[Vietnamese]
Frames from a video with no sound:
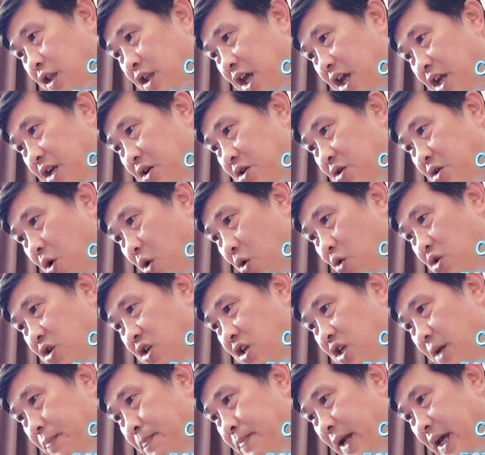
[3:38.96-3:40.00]
Tên khốn
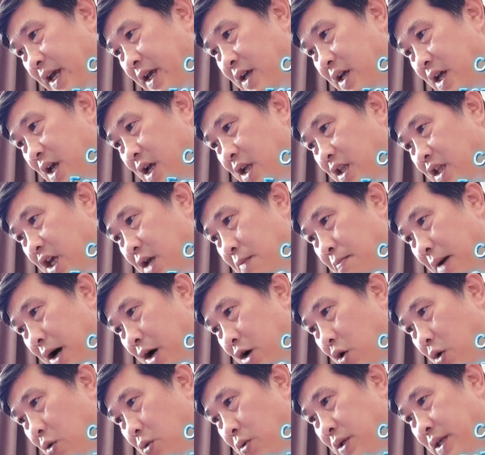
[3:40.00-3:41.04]
kiếp này, thế mà
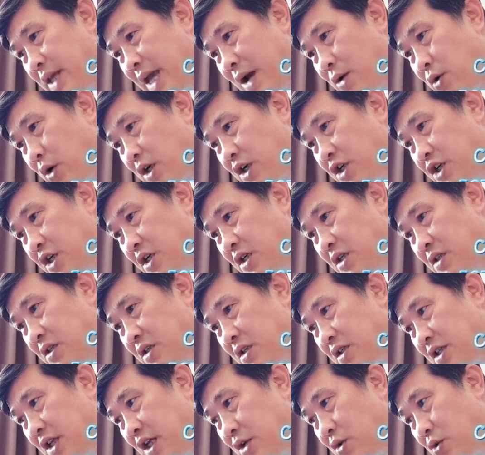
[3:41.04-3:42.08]
cùng Gia Luật Hương,
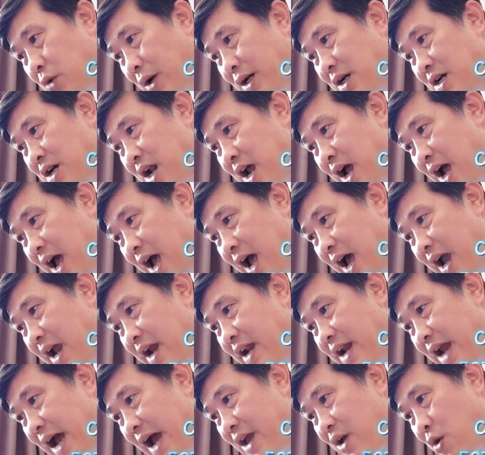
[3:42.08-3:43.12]
Tiết Oánh,
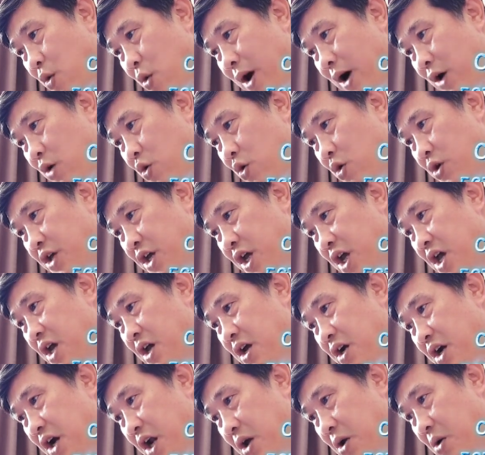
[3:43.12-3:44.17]
hai đại hoa khôi
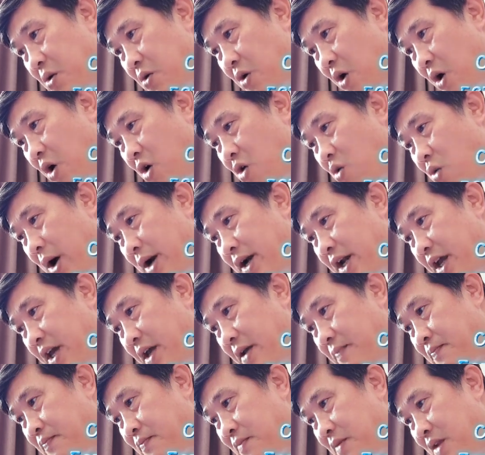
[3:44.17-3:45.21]
đều có quan hệ.
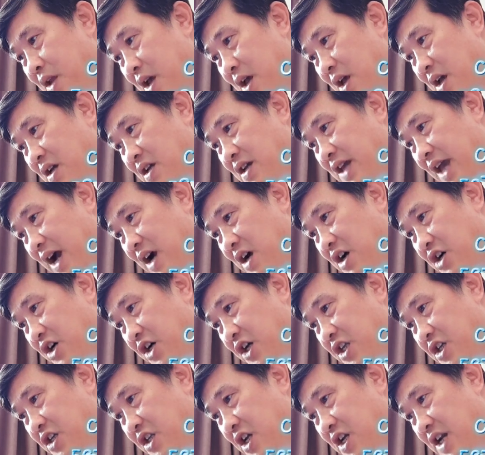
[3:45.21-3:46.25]
Dạng
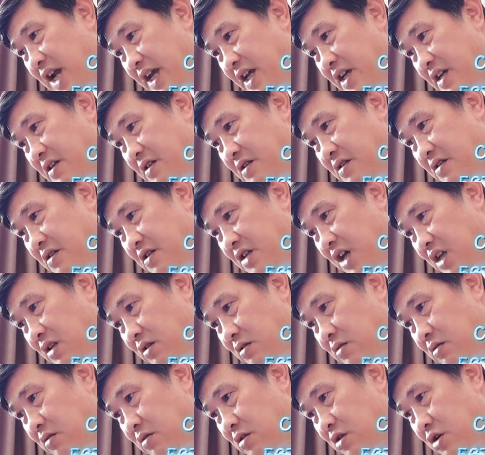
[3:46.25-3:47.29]
người như thế này, chết
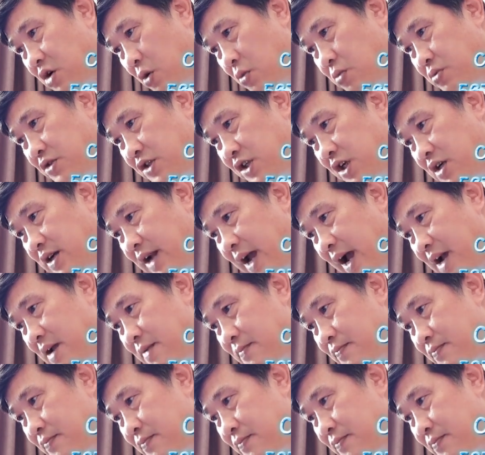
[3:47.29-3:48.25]
cũng xứng đáng.